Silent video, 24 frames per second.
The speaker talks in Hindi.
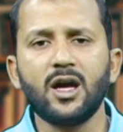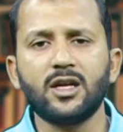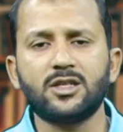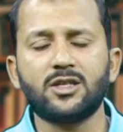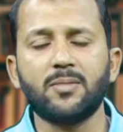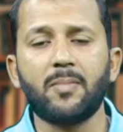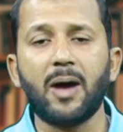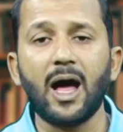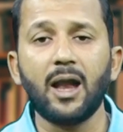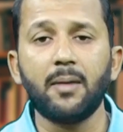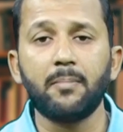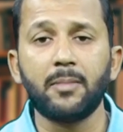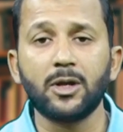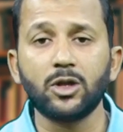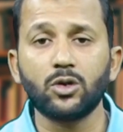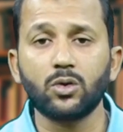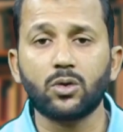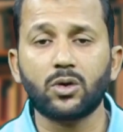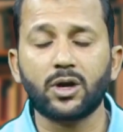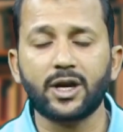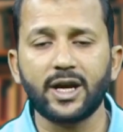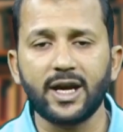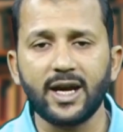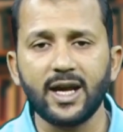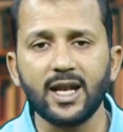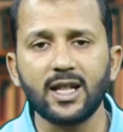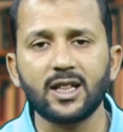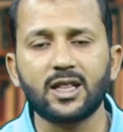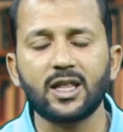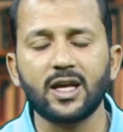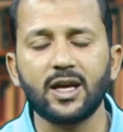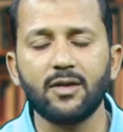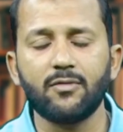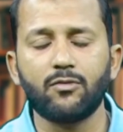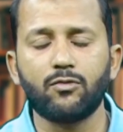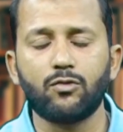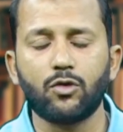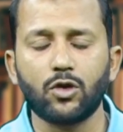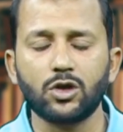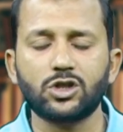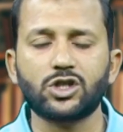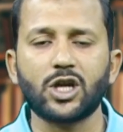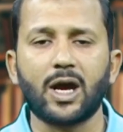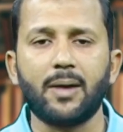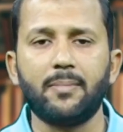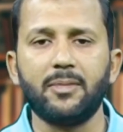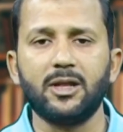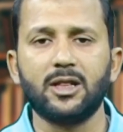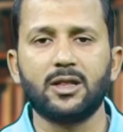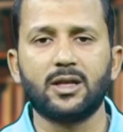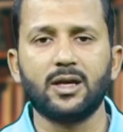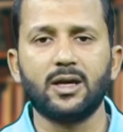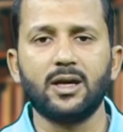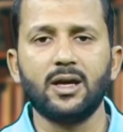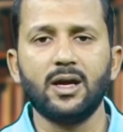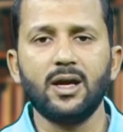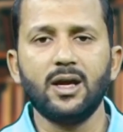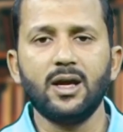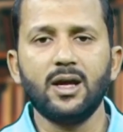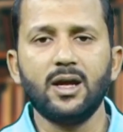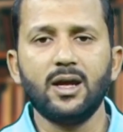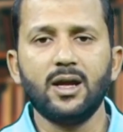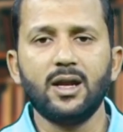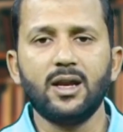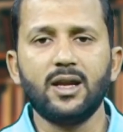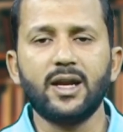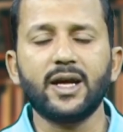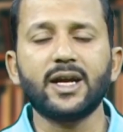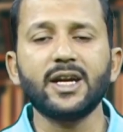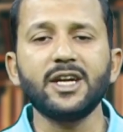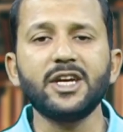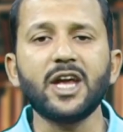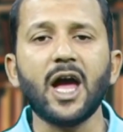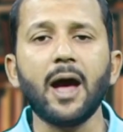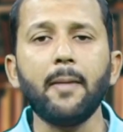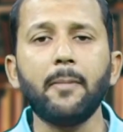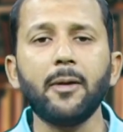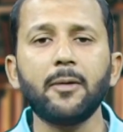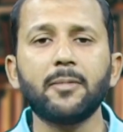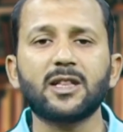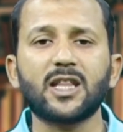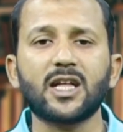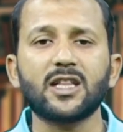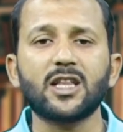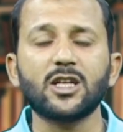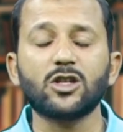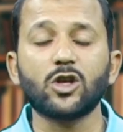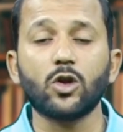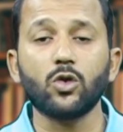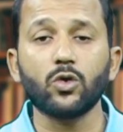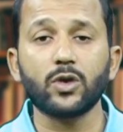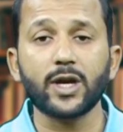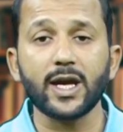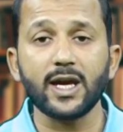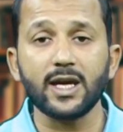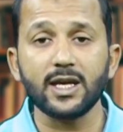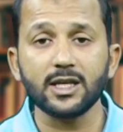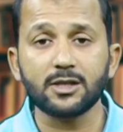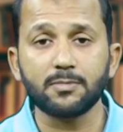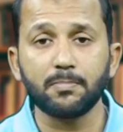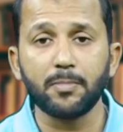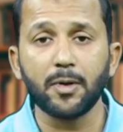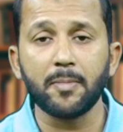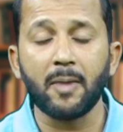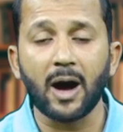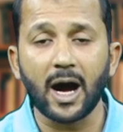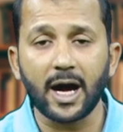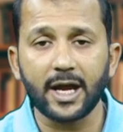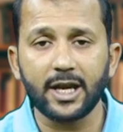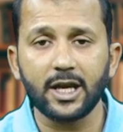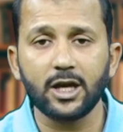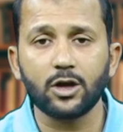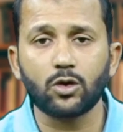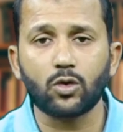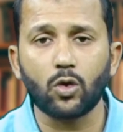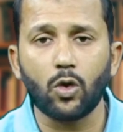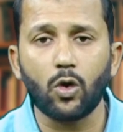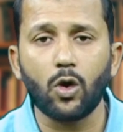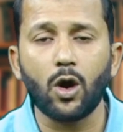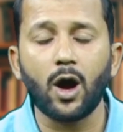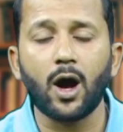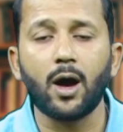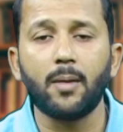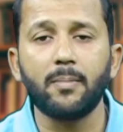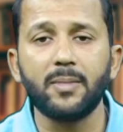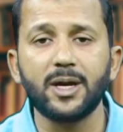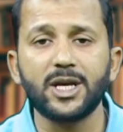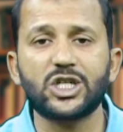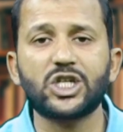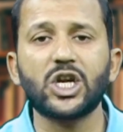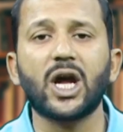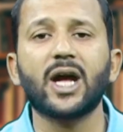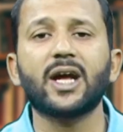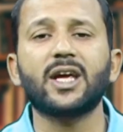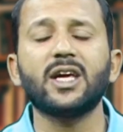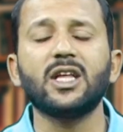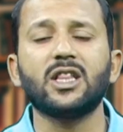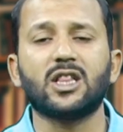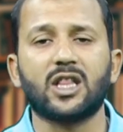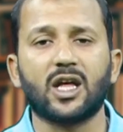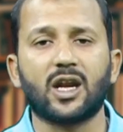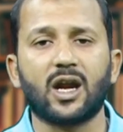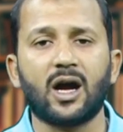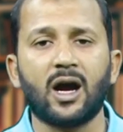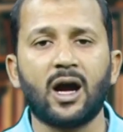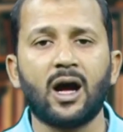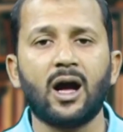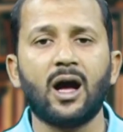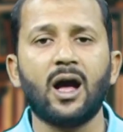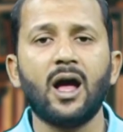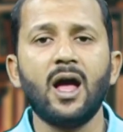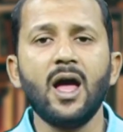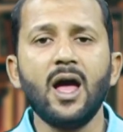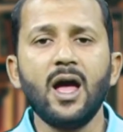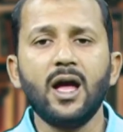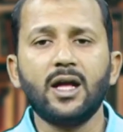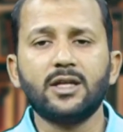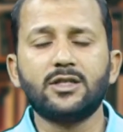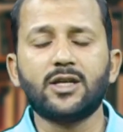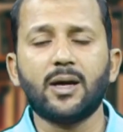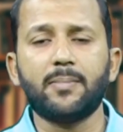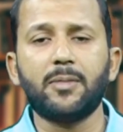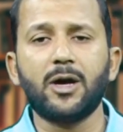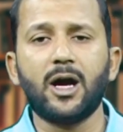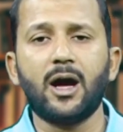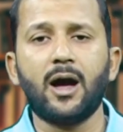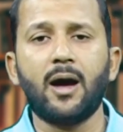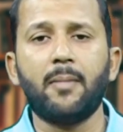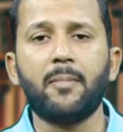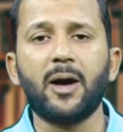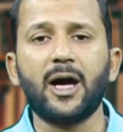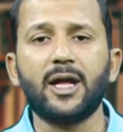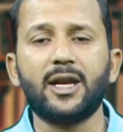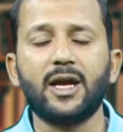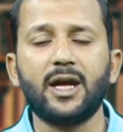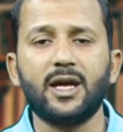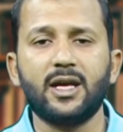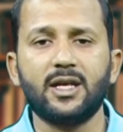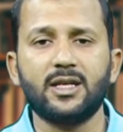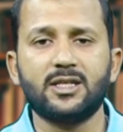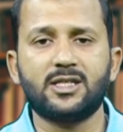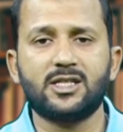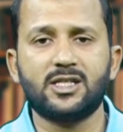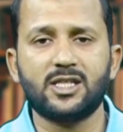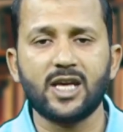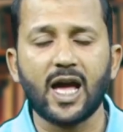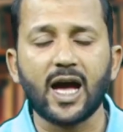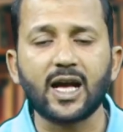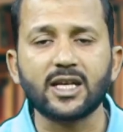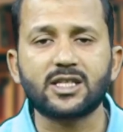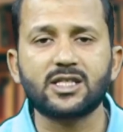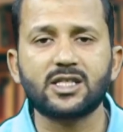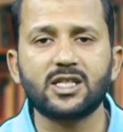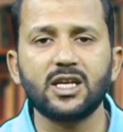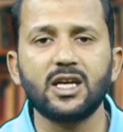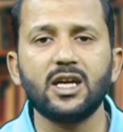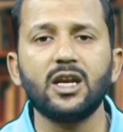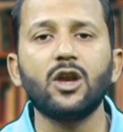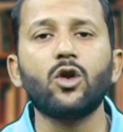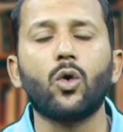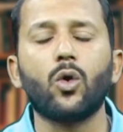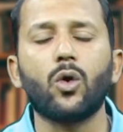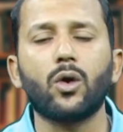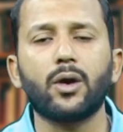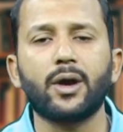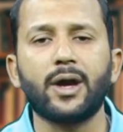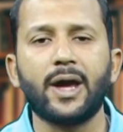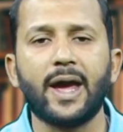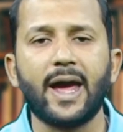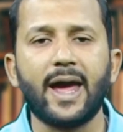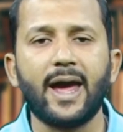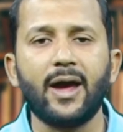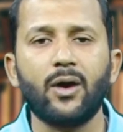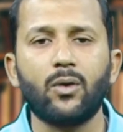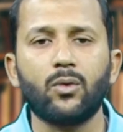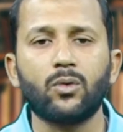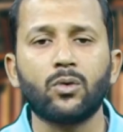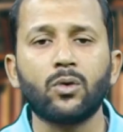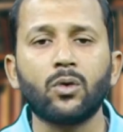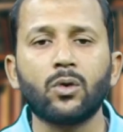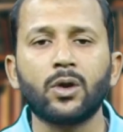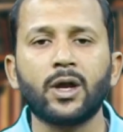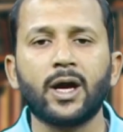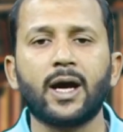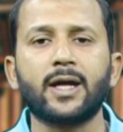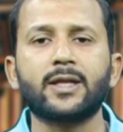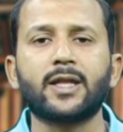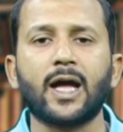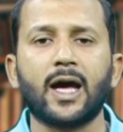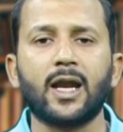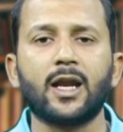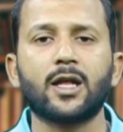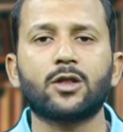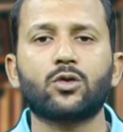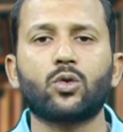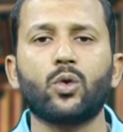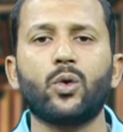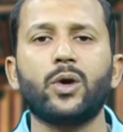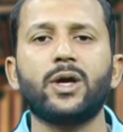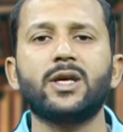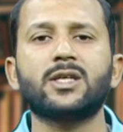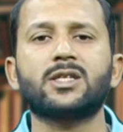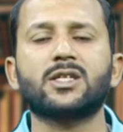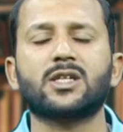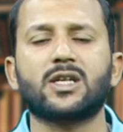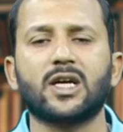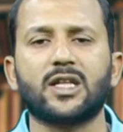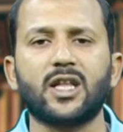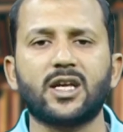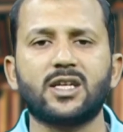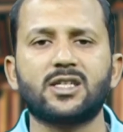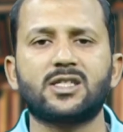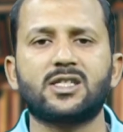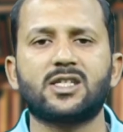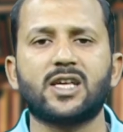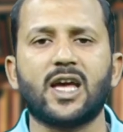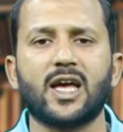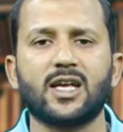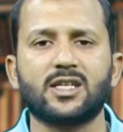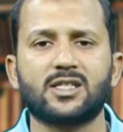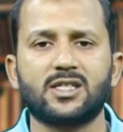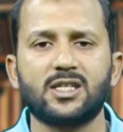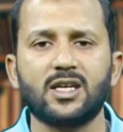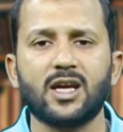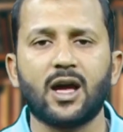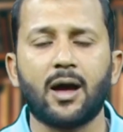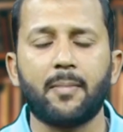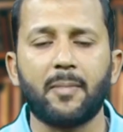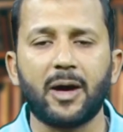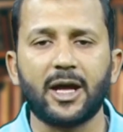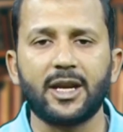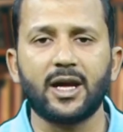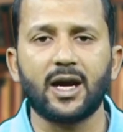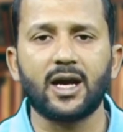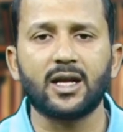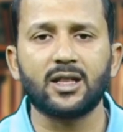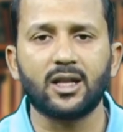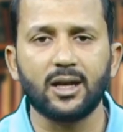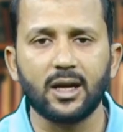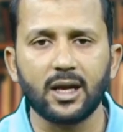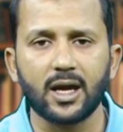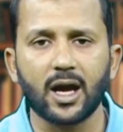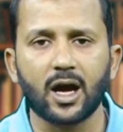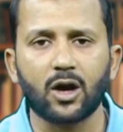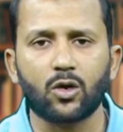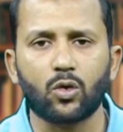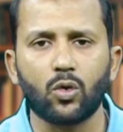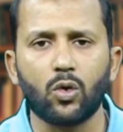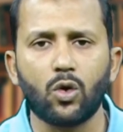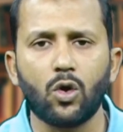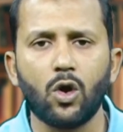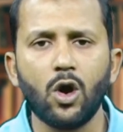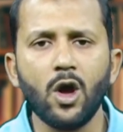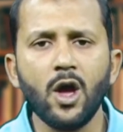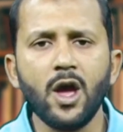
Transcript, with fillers: जमाल मंदुखेल थे वो शामिल थे लेकिन यहाँ पर बताता चलूँ कि इस बीमारी को हमेशा की तरह जब हमारे सियासी लोग हैं उन्होंने अदालत को इस कदर सियासी हमारी अदलिया को